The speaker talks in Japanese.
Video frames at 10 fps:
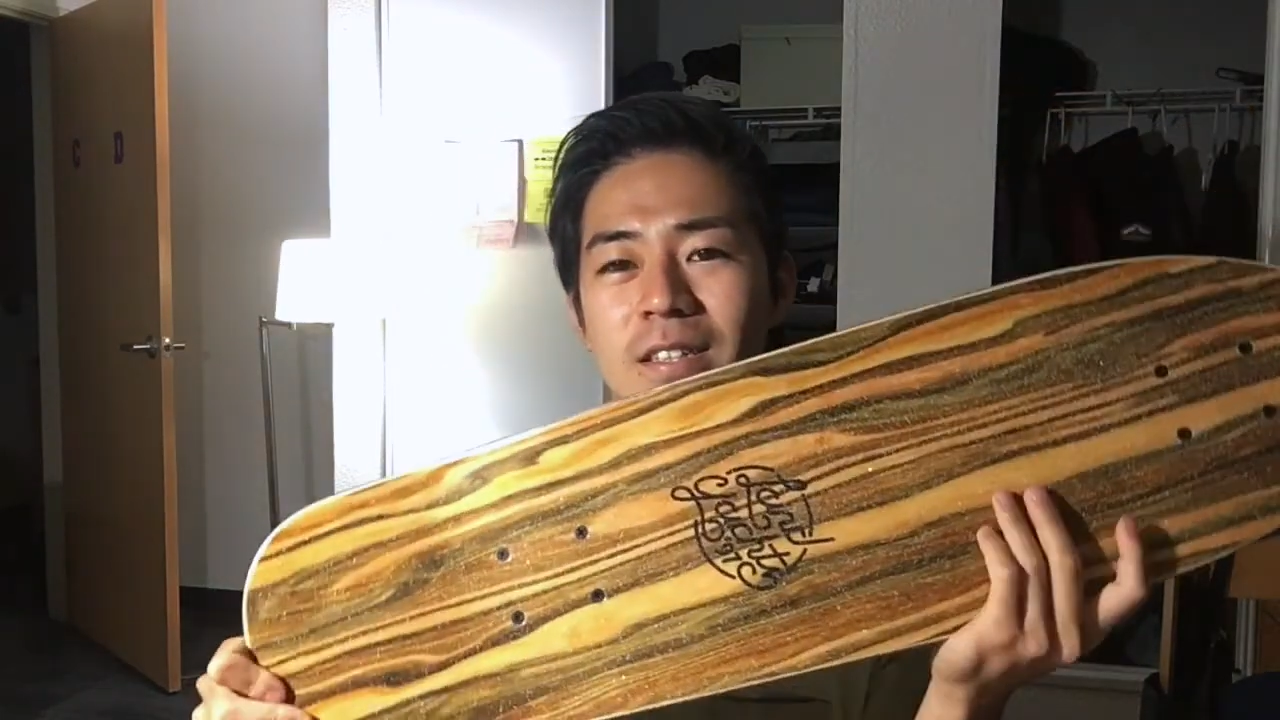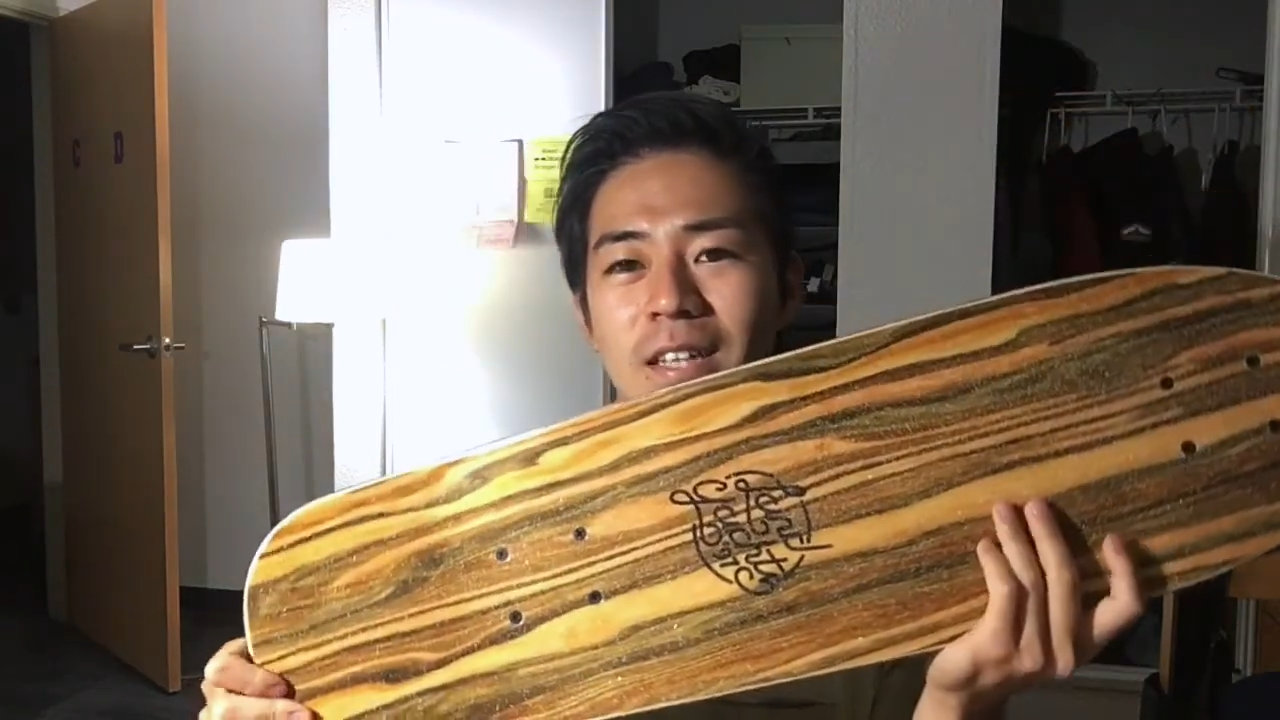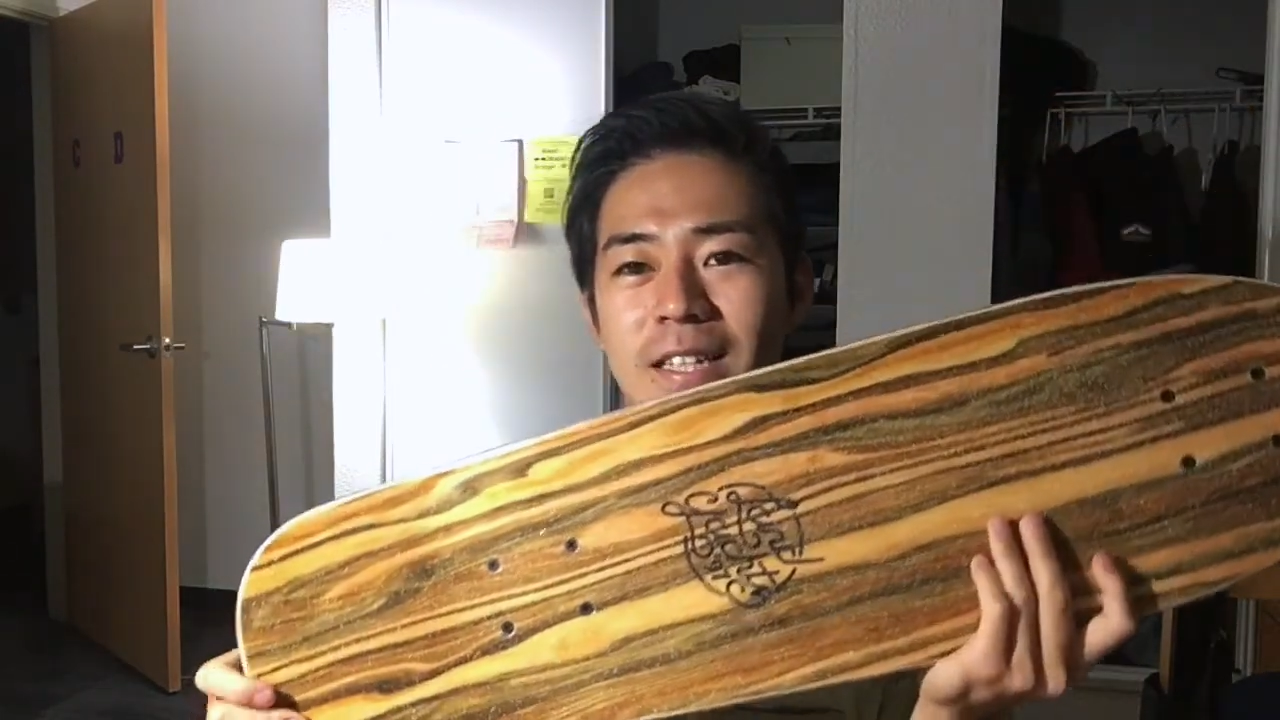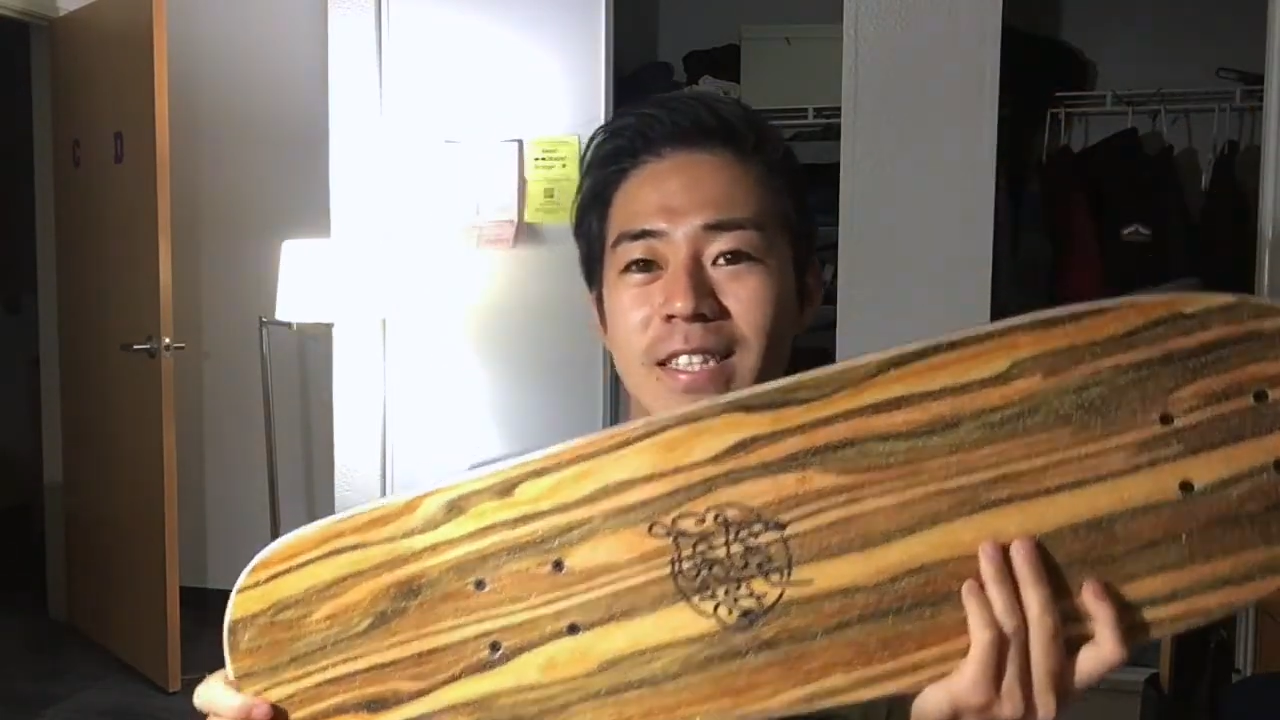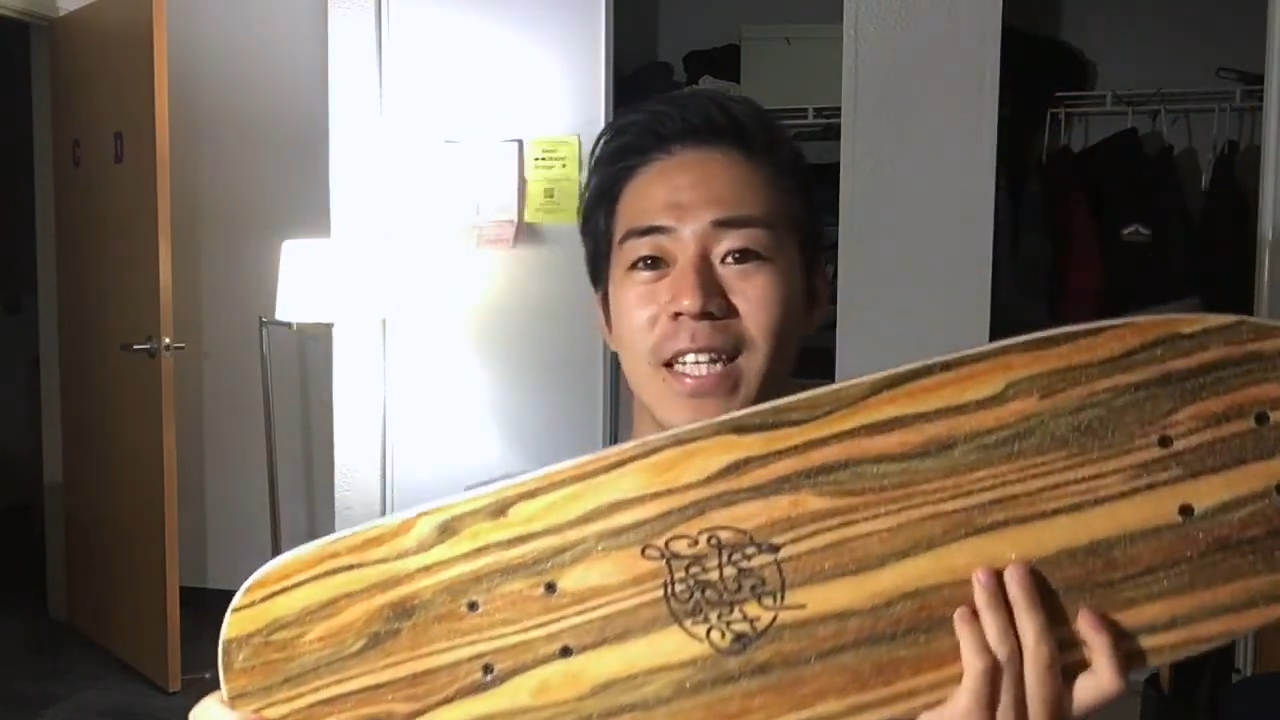
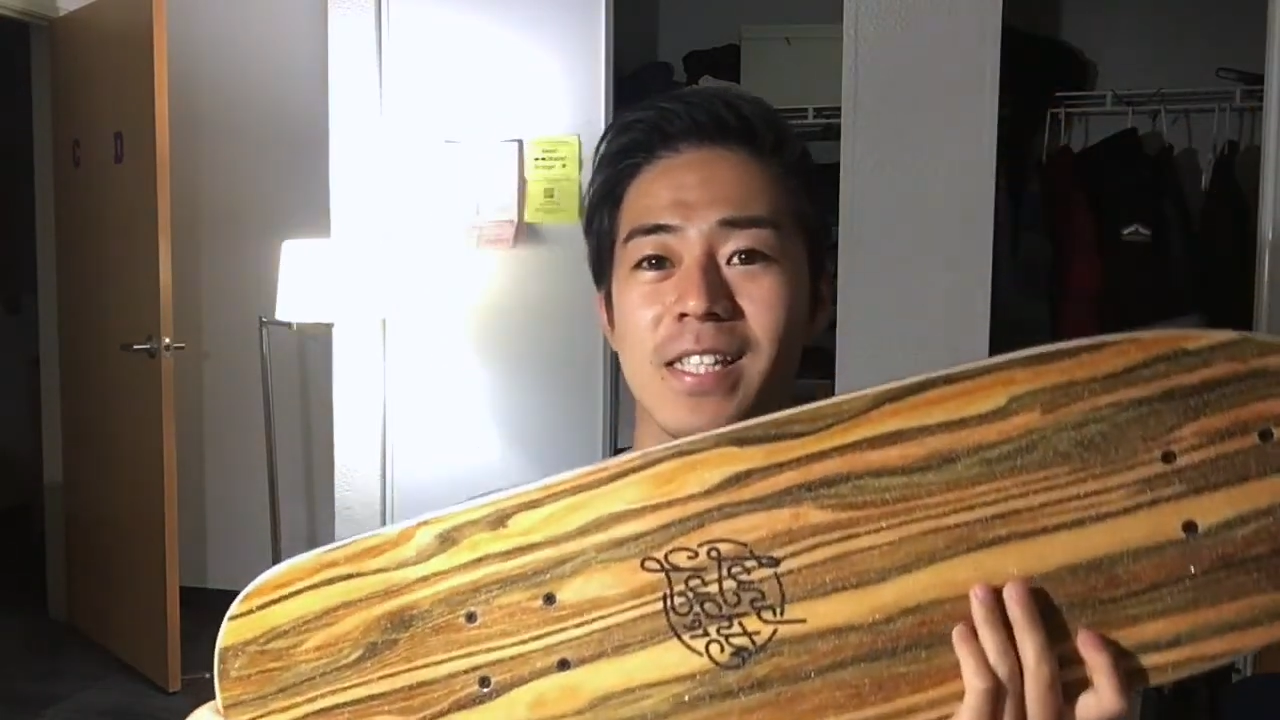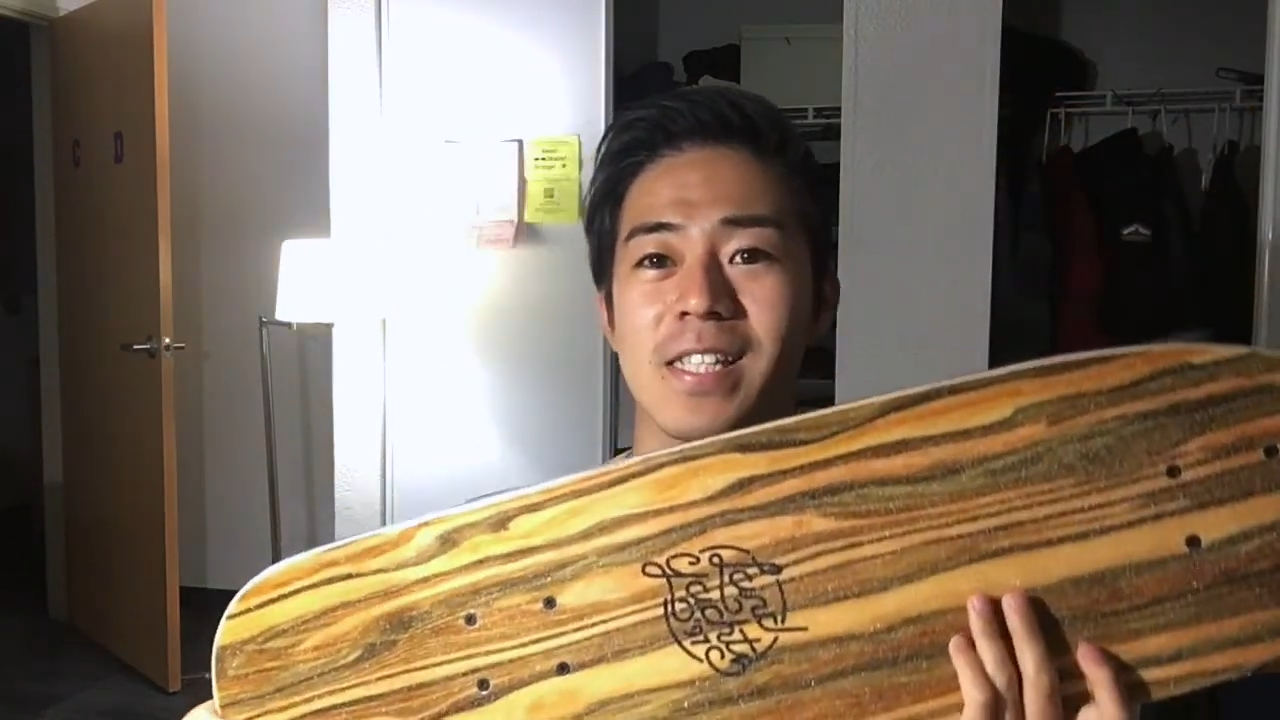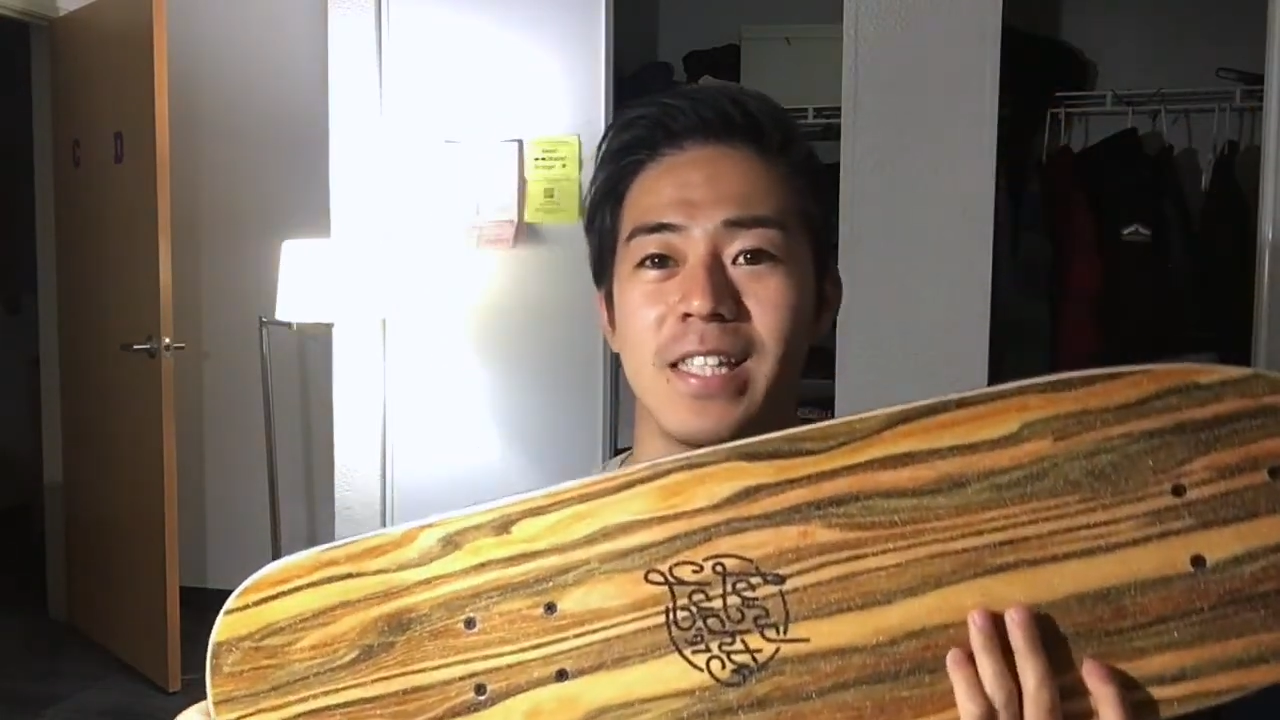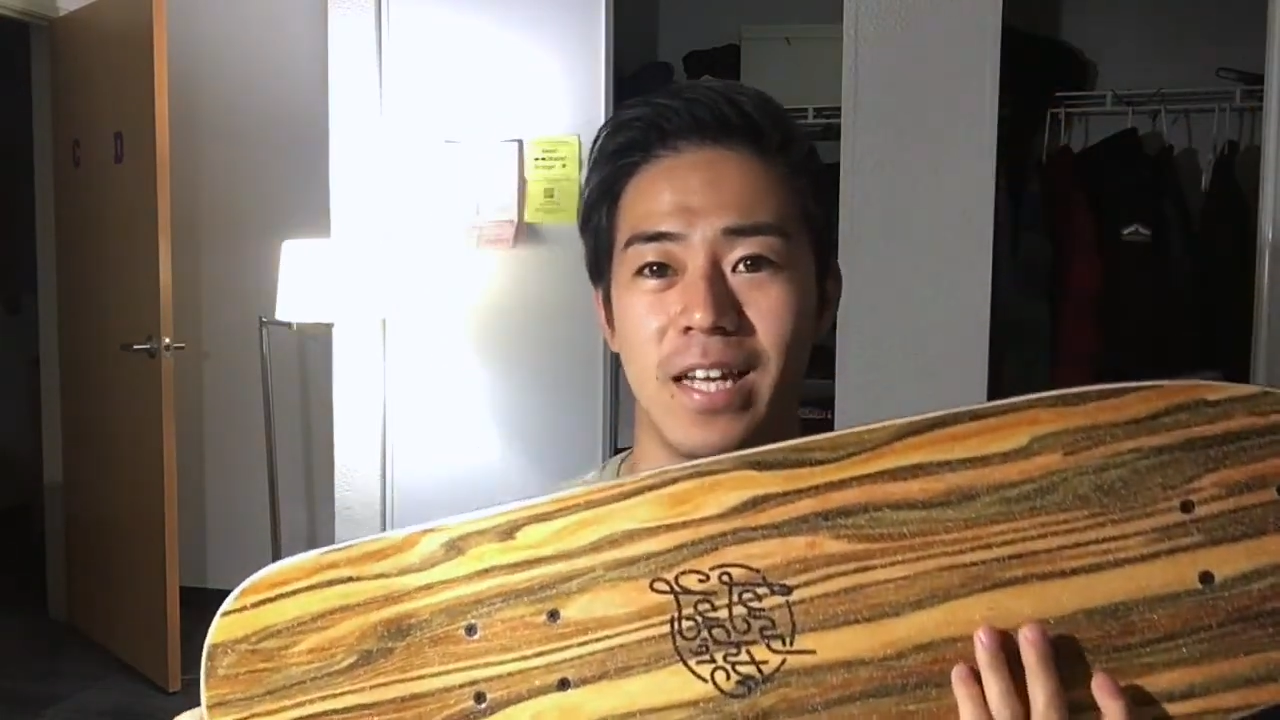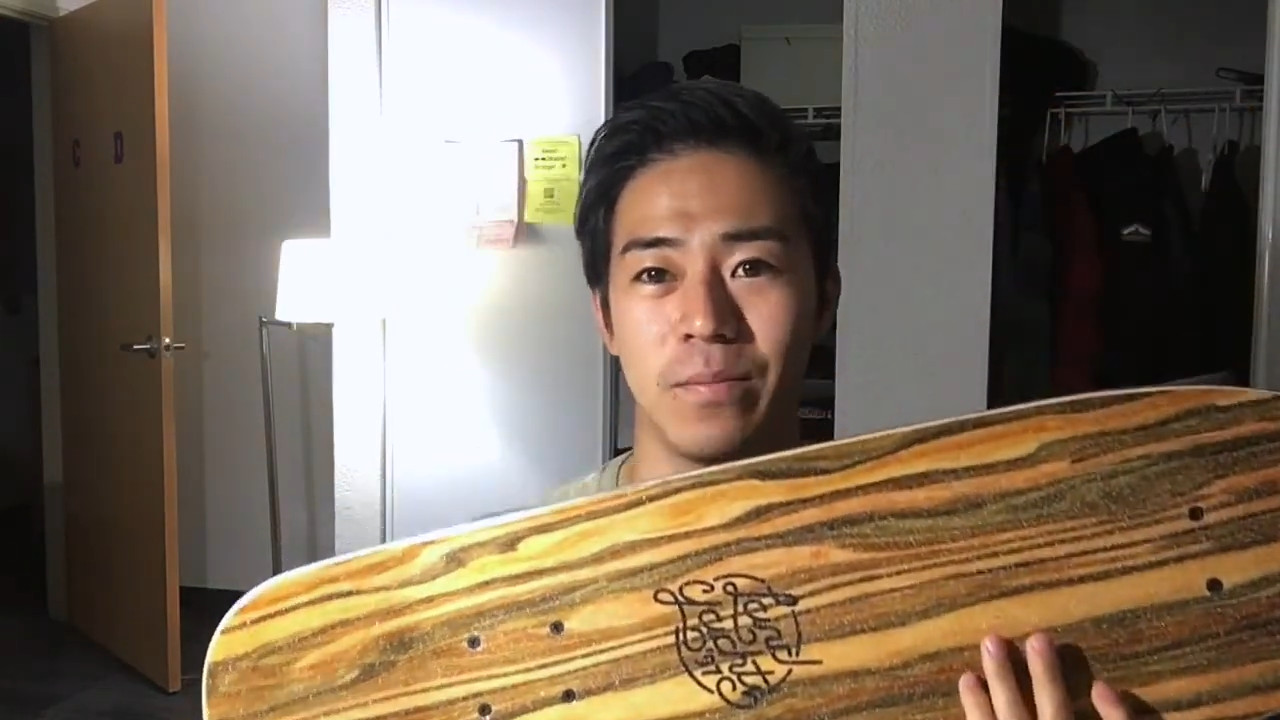感じが好きで